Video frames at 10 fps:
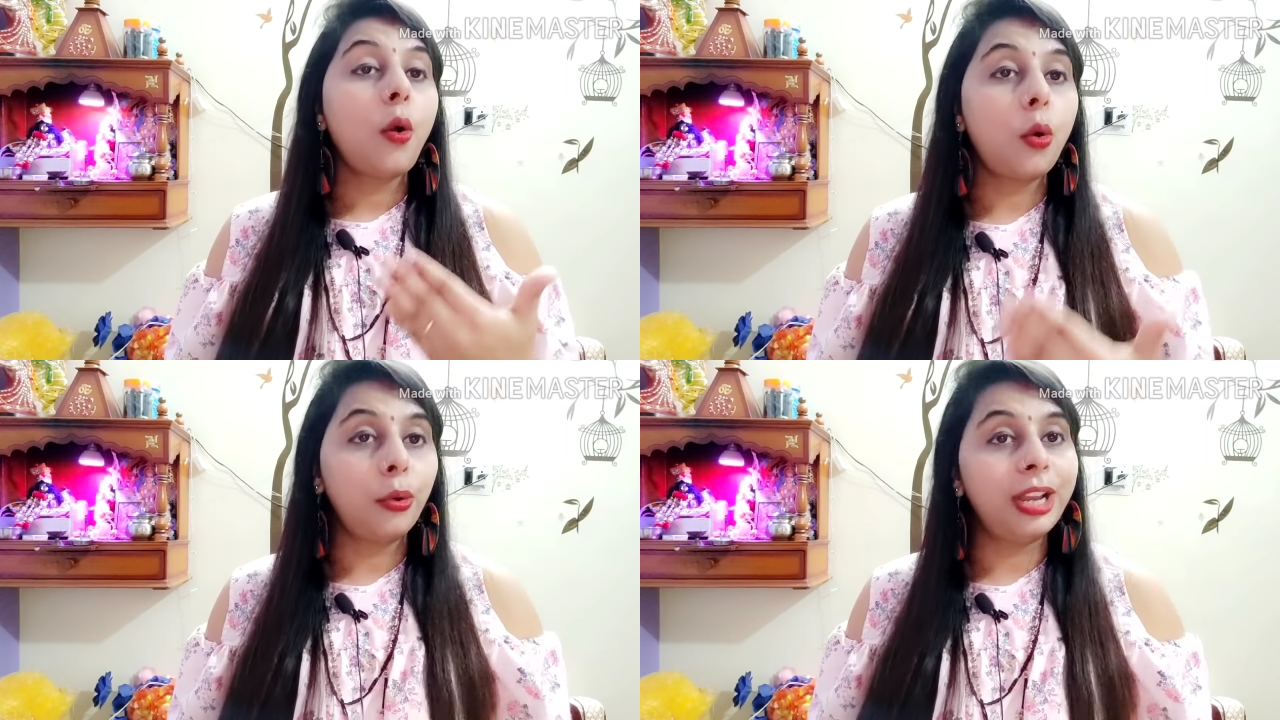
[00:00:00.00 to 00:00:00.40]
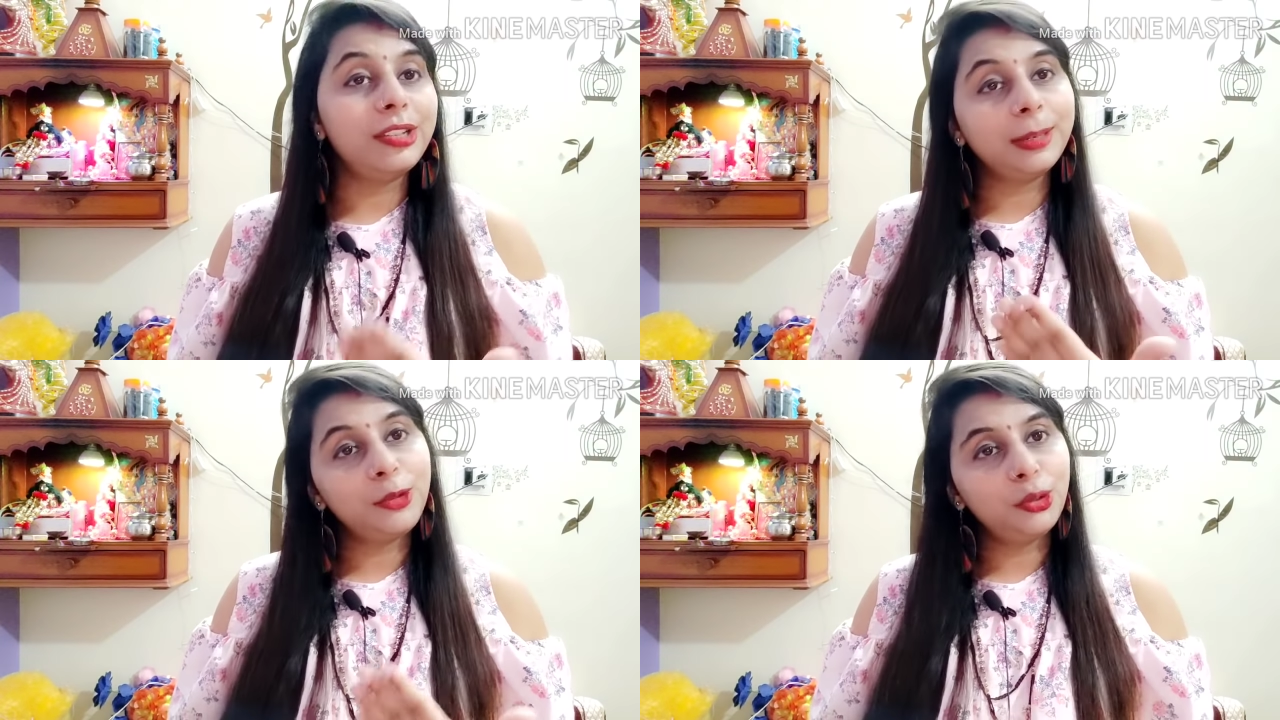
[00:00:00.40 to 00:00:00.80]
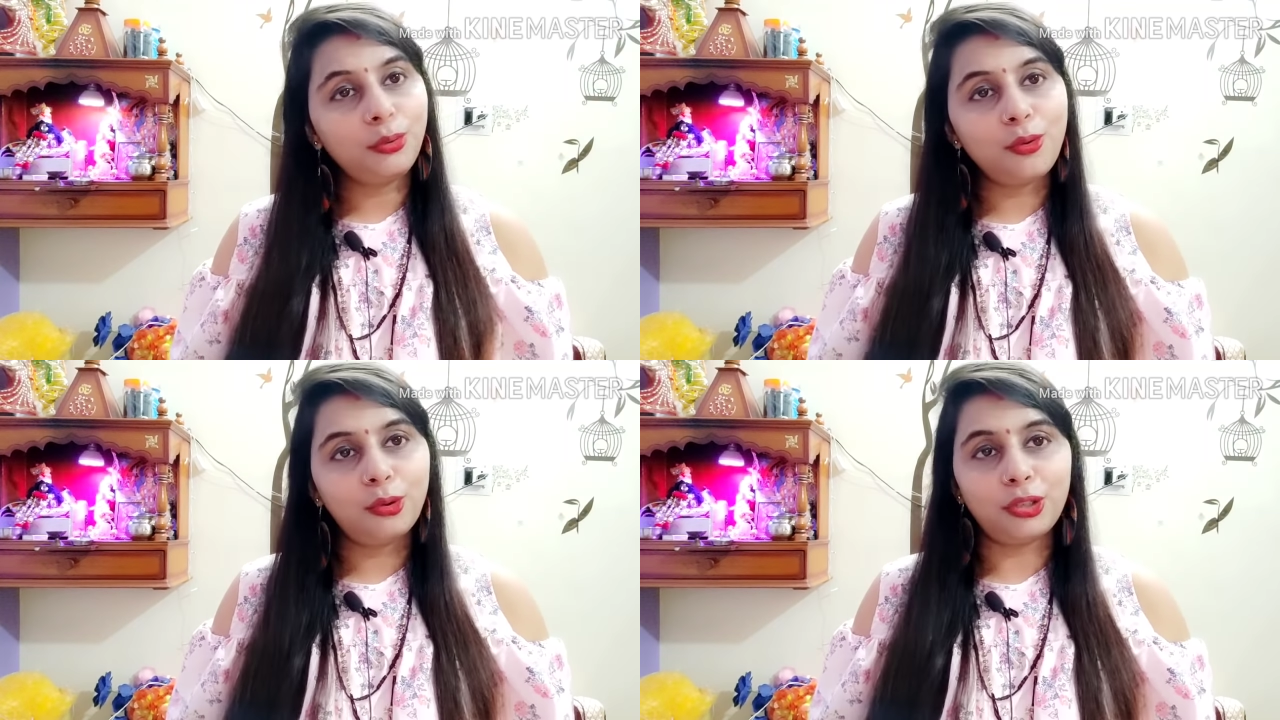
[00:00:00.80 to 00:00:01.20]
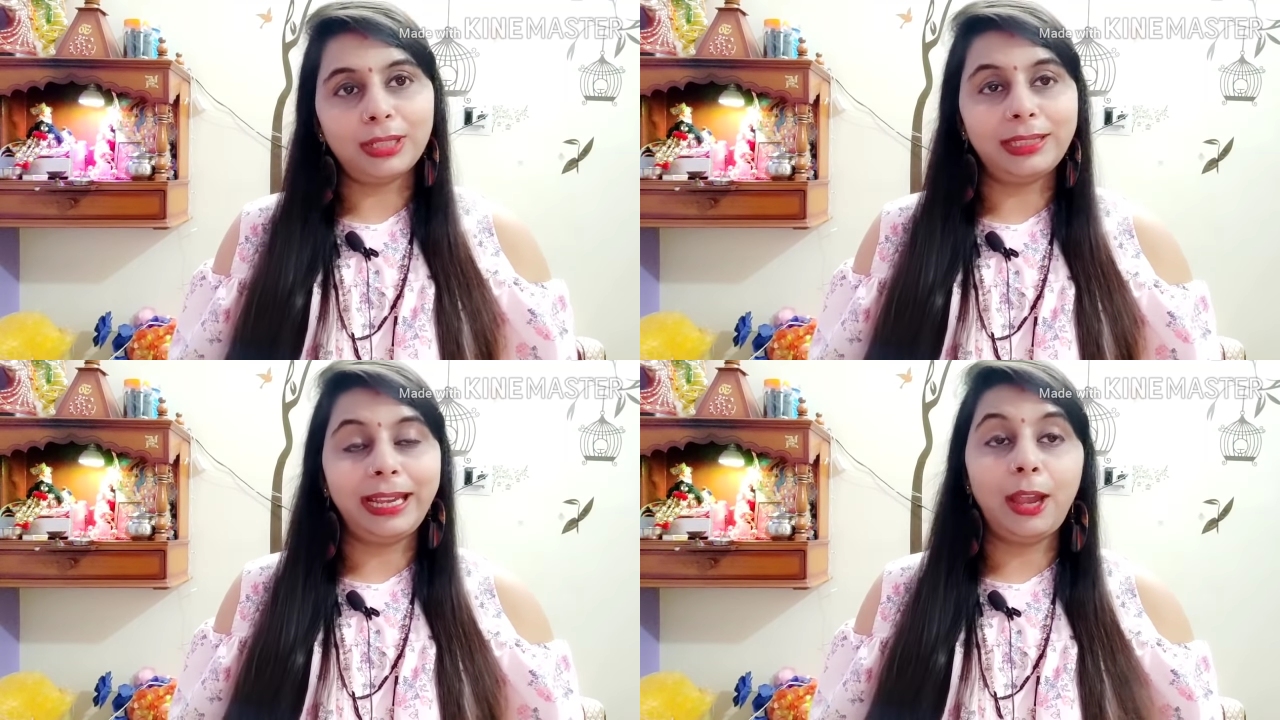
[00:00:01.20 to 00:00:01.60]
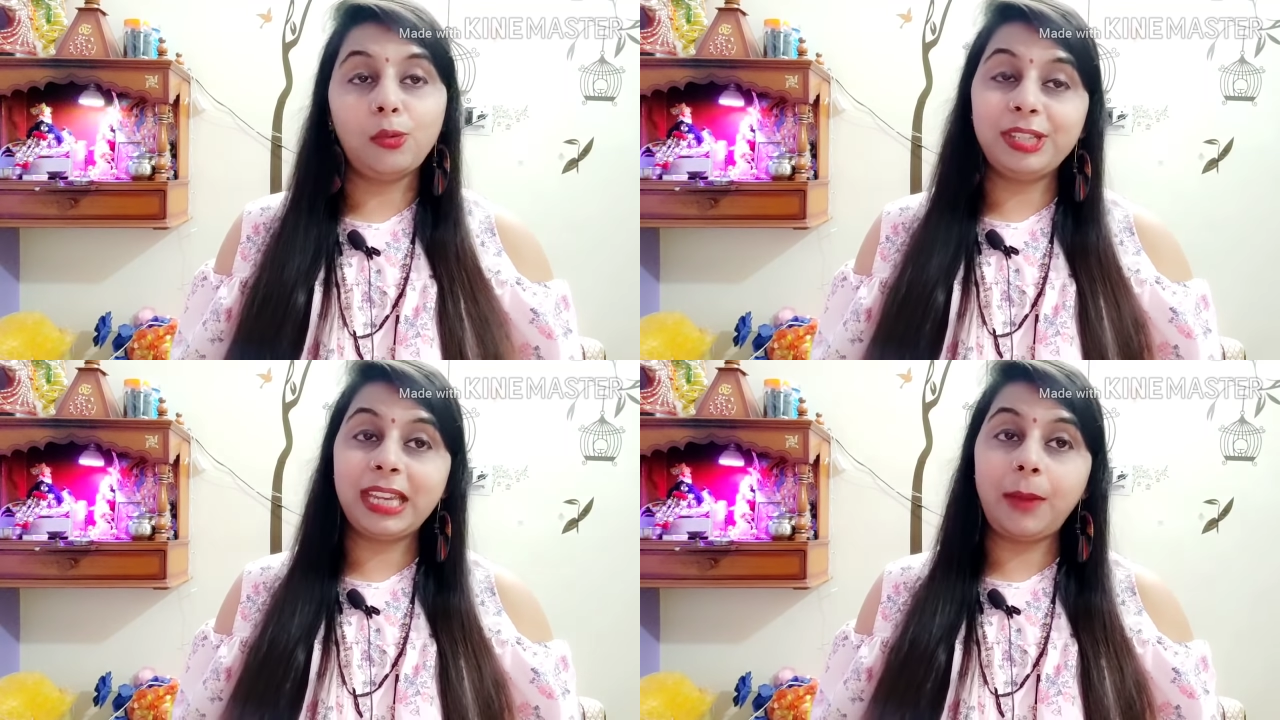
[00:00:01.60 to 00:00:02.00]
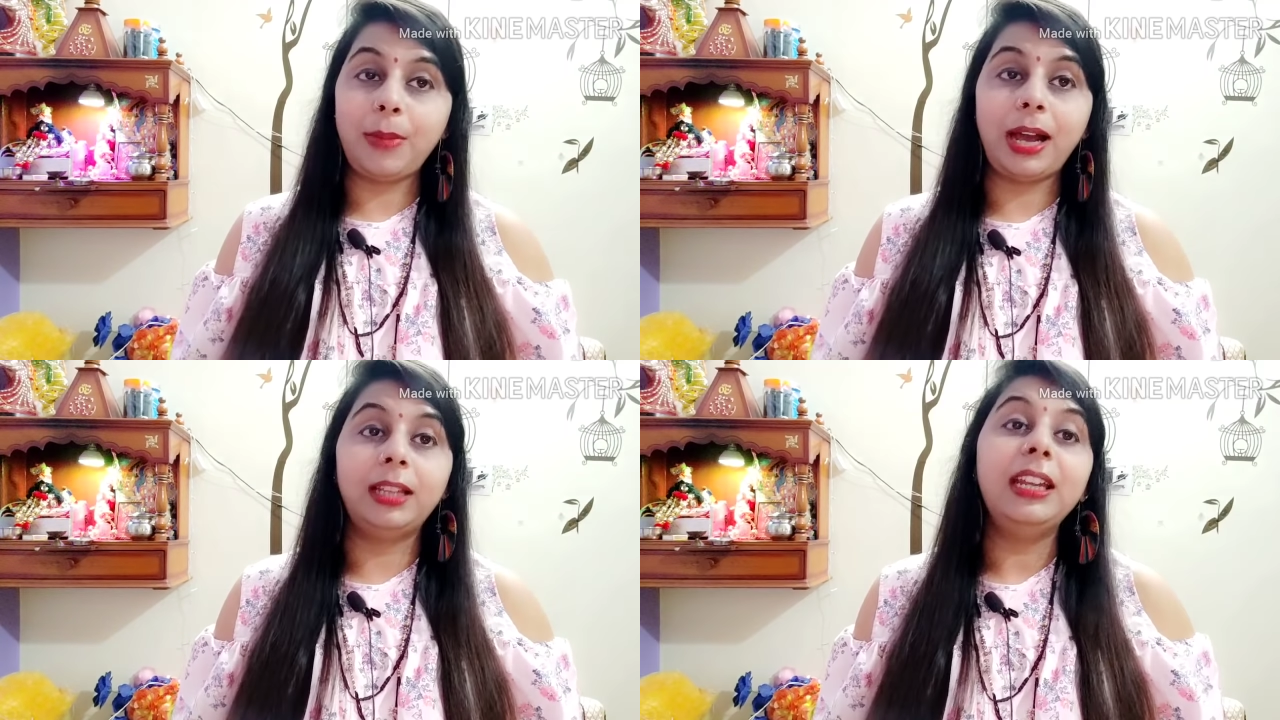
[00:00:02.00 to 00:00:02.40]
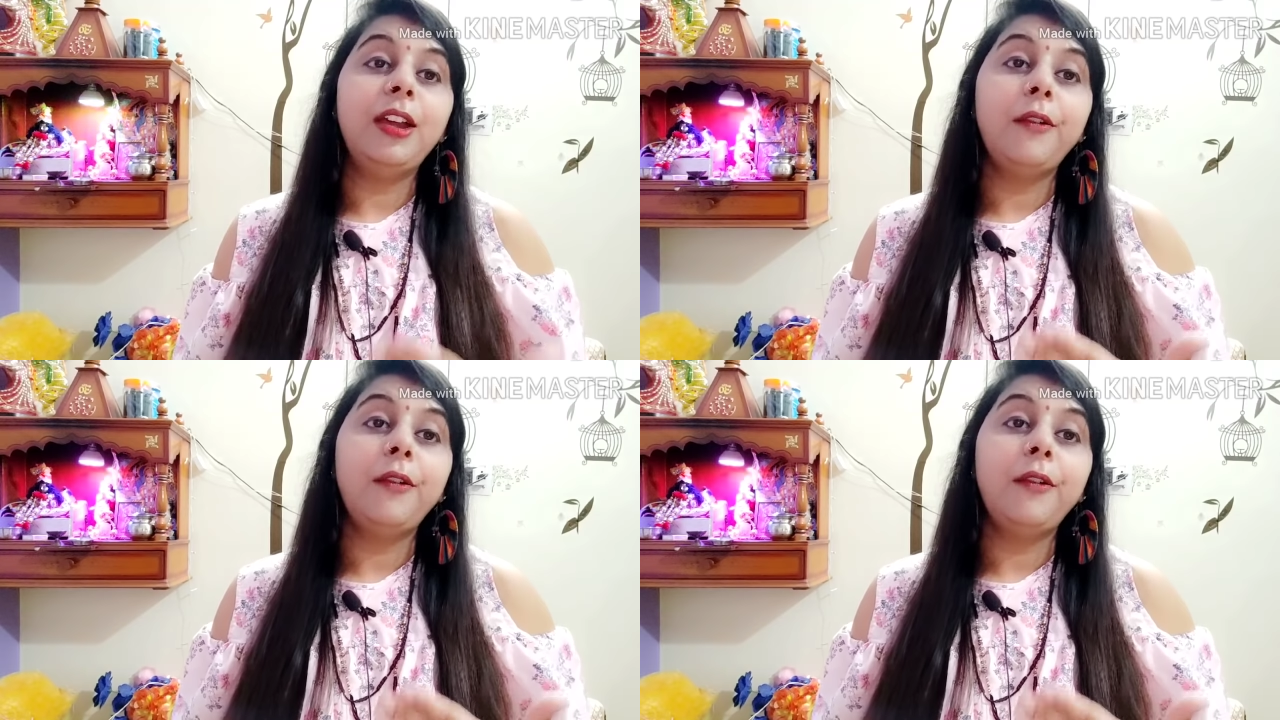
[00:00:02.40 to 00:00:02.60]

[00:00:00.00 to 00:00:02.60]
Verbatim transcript: होना जब शुरू हो जाता है उसके बाद